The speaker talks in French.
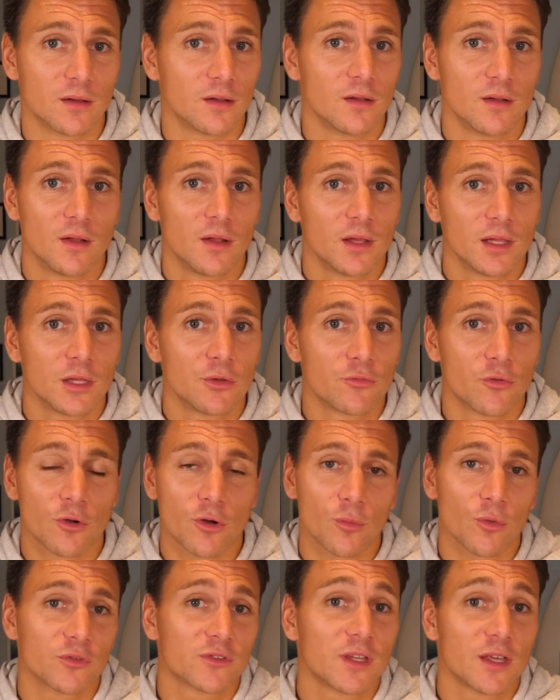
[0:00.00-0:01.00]
euh, il faut
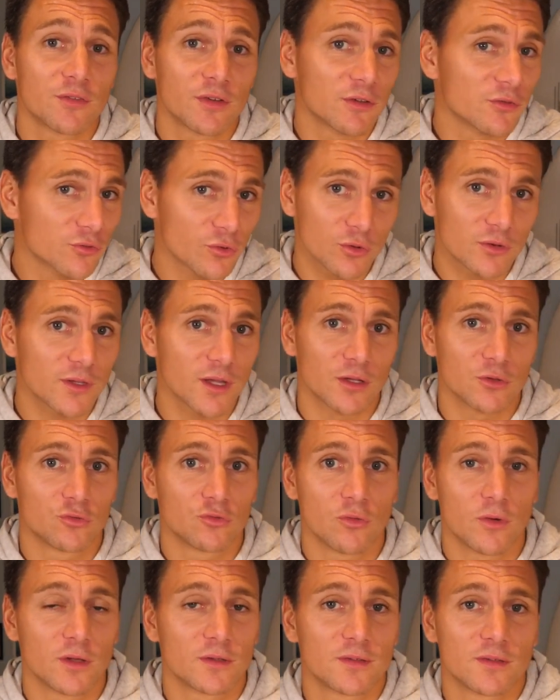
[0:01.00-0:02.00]
commencer avec ce que tu as,
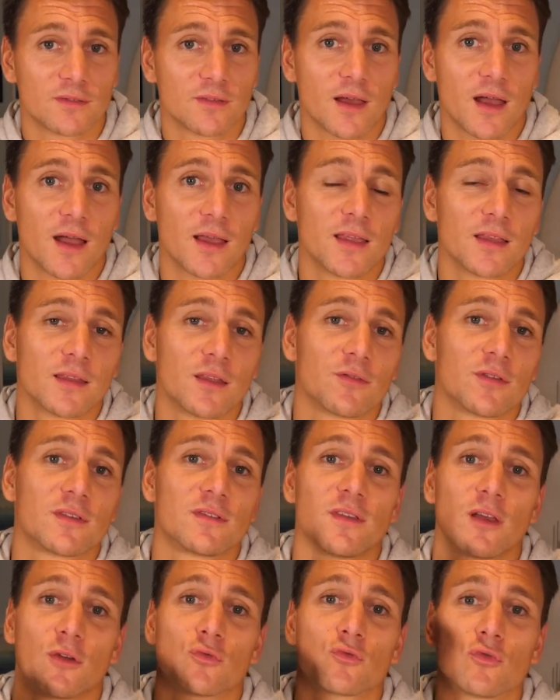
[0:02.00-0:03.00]
tu vois. Ça sert à rien
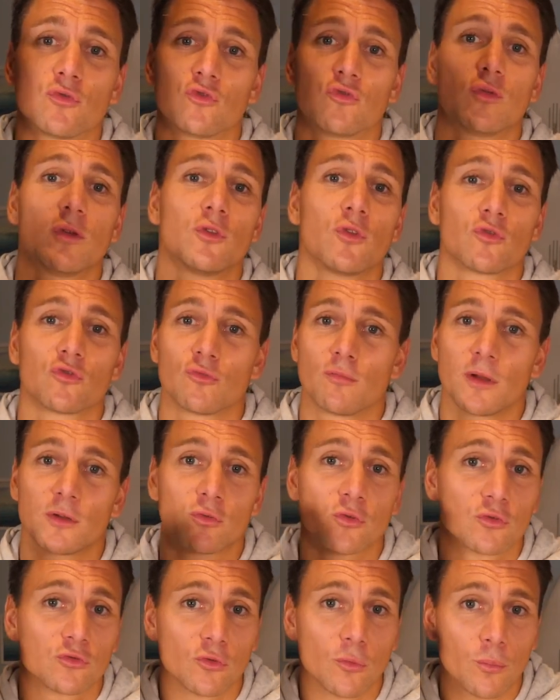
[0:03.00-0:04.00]
d'investir tout de suite dans du
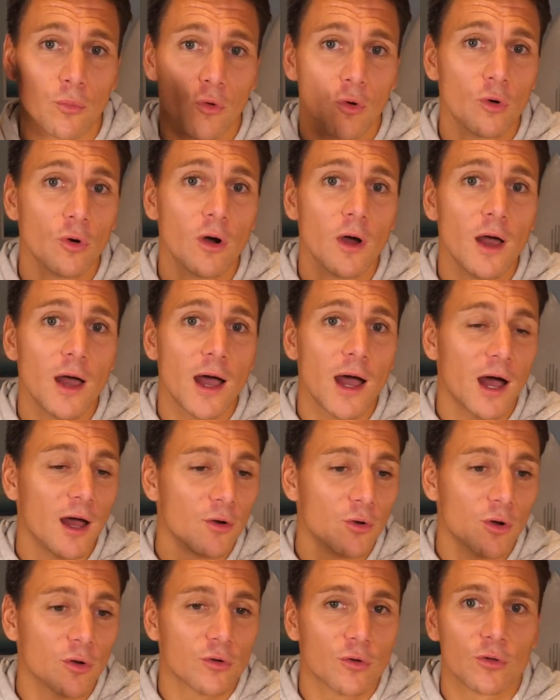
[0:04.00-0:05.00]
matos de pro
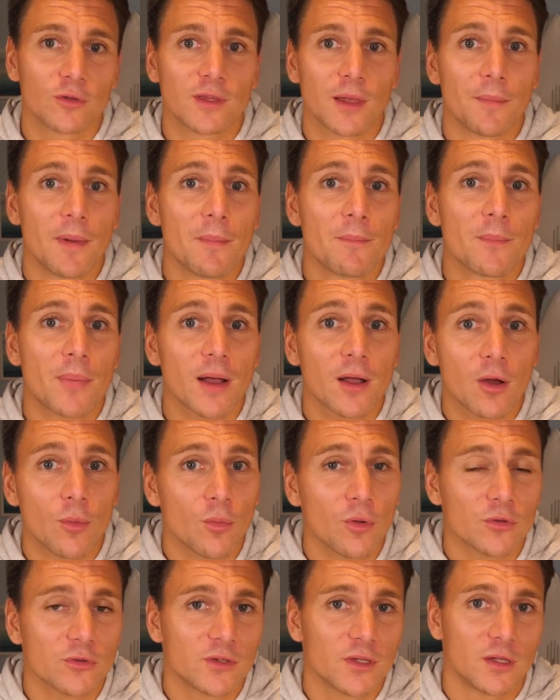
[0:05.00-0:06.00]
alors que tu n'as même pas
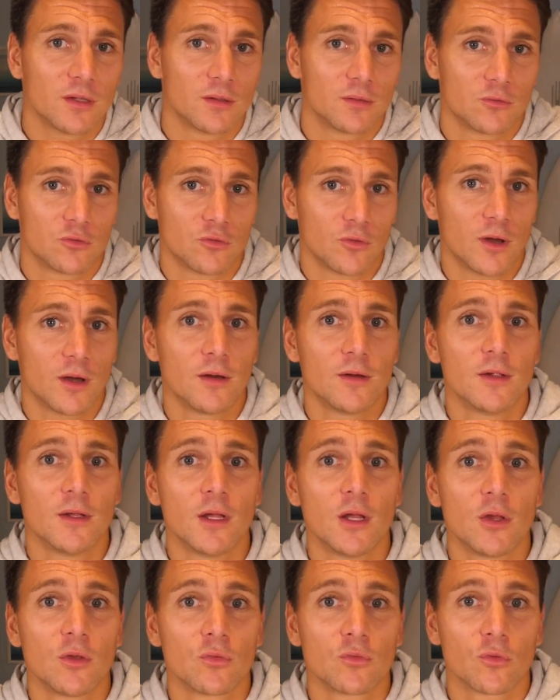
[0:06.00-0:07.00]
commencé, tu vois.
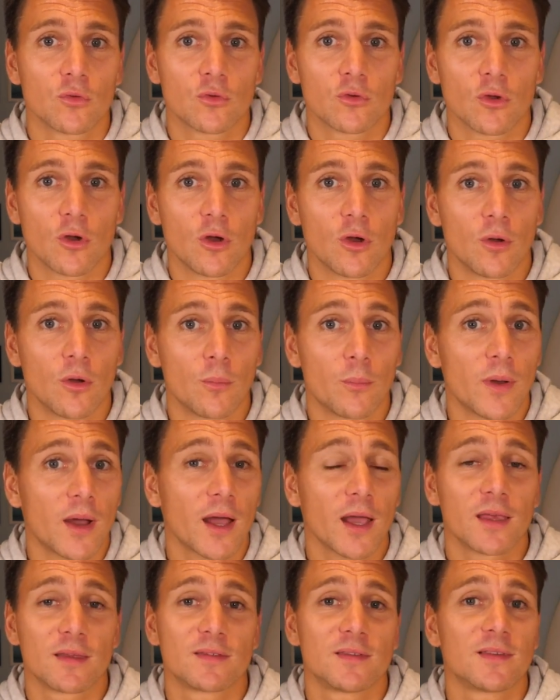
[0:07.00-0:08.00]
Donc euh,
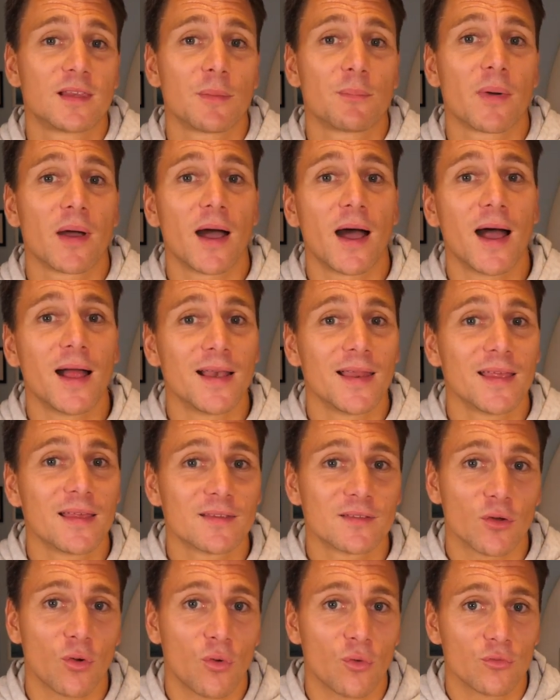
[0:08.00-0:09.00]
pareil, si t'es pas à
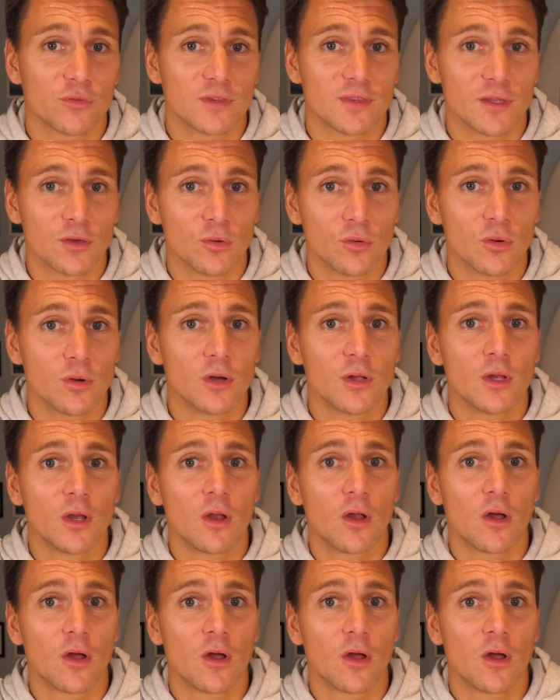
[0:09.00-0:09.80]
l'aise en vidéo,